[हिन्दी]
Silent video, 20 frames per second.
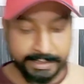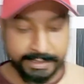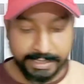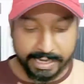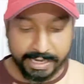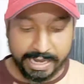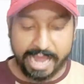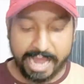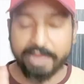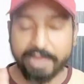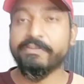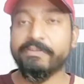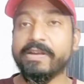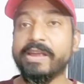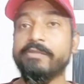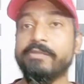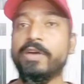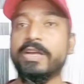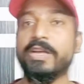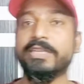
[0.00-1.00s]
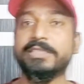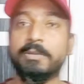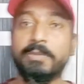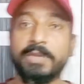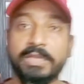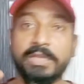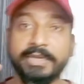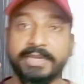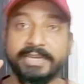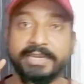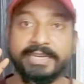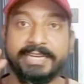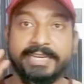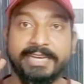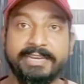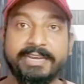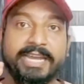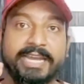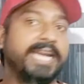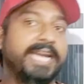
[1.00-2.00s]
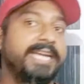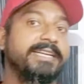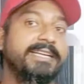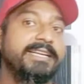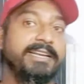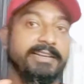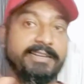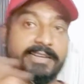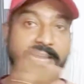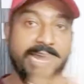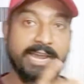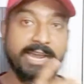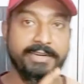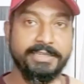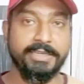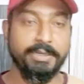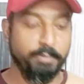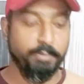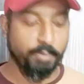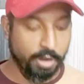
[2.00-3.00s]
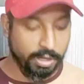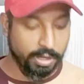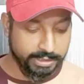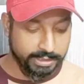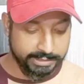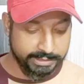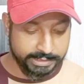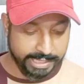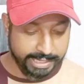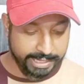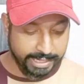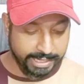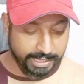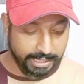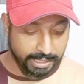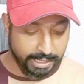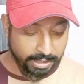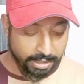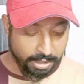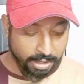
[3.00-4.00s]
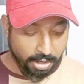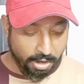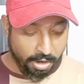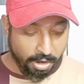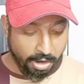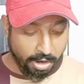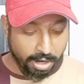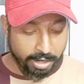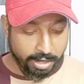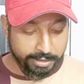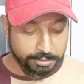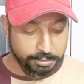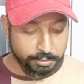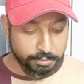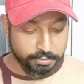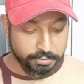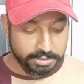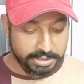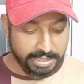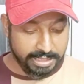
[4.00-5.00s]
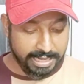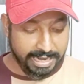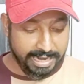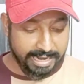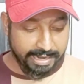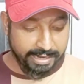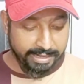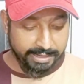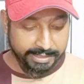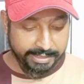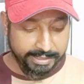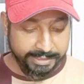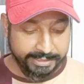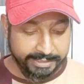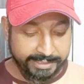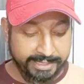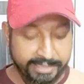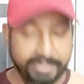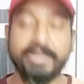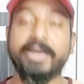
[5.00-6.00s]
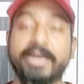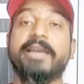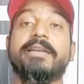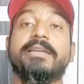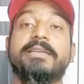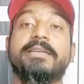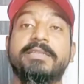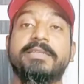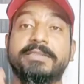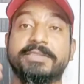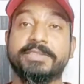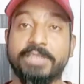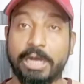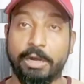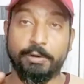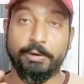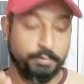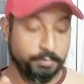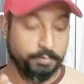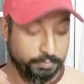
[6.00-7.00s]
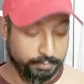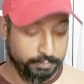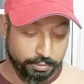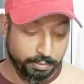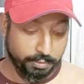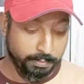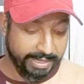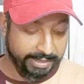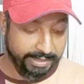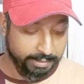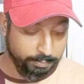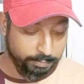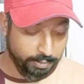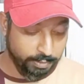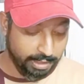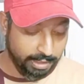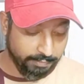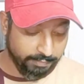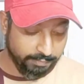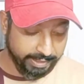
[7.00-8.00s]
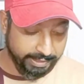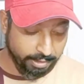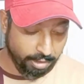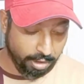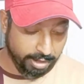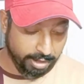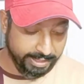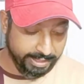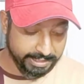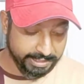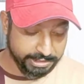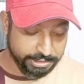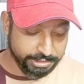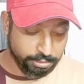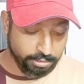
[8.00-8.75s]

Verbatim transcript: है हाई फाई वॉइस का मतलब कि क्लियर एंड क्लियरिटी बहुत अच्छा रहेगा और दूसरा है क्लियर साउंड जो मैंने बोला वही और इस